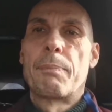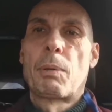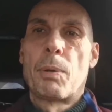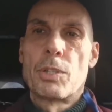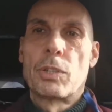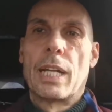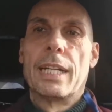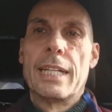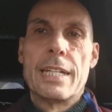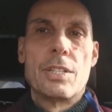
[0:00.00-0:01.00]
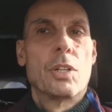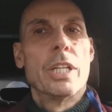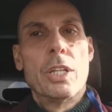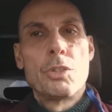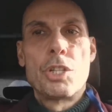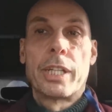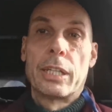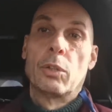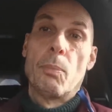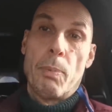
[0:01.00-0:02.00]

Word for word: proposto dall'inizio. Io ci credo